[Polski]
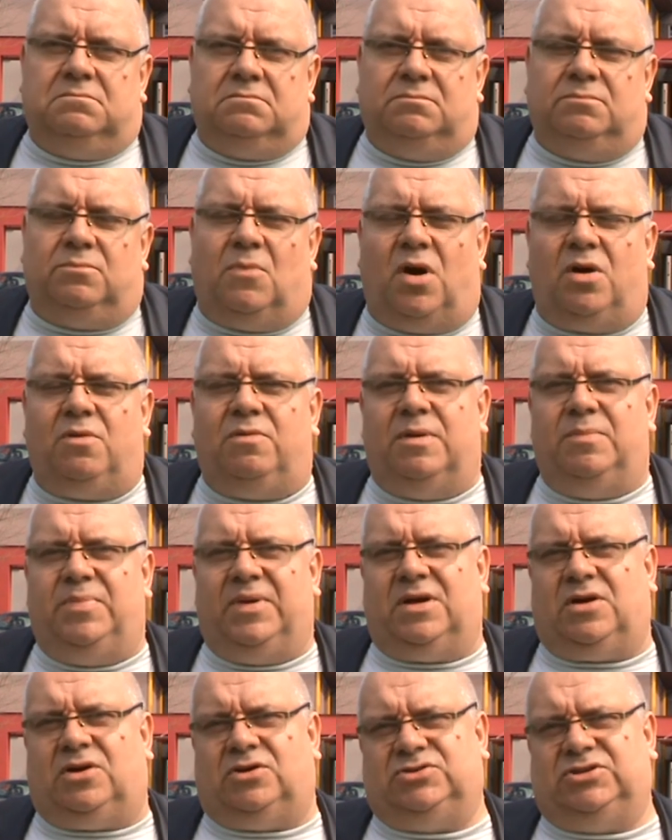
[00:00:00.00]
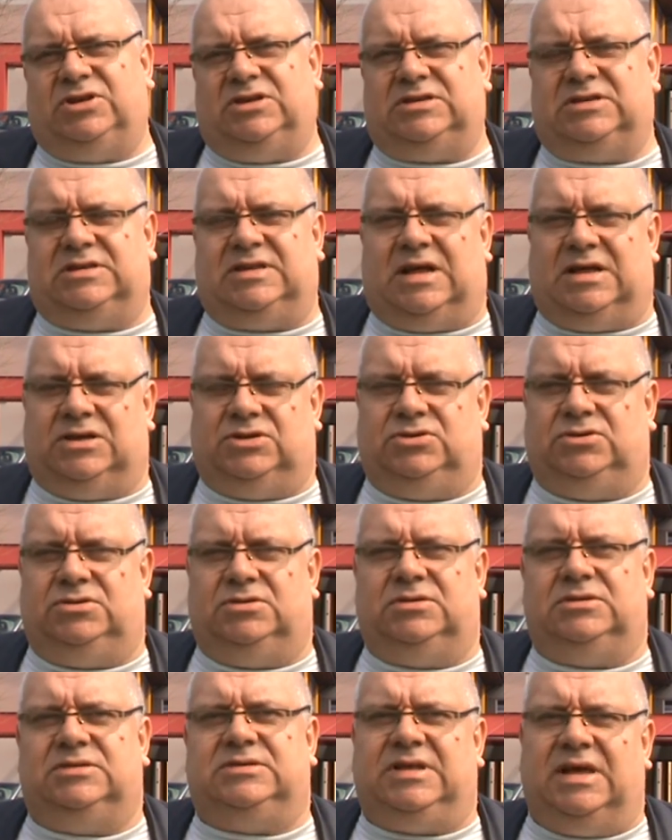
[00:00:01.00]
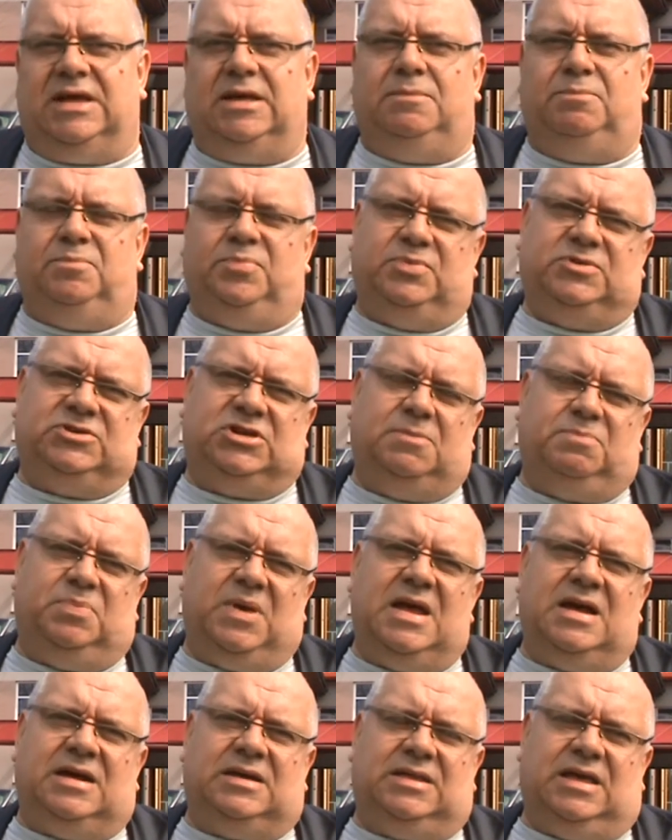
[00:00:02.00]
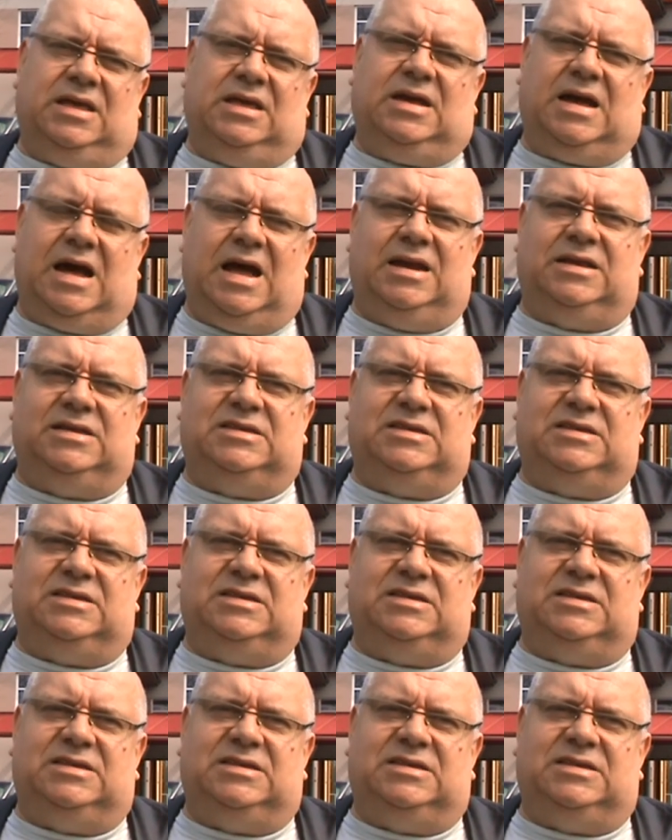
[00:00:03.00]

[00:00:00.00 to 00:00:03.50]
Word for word: mogłyby korzystać z tej przepięknej hali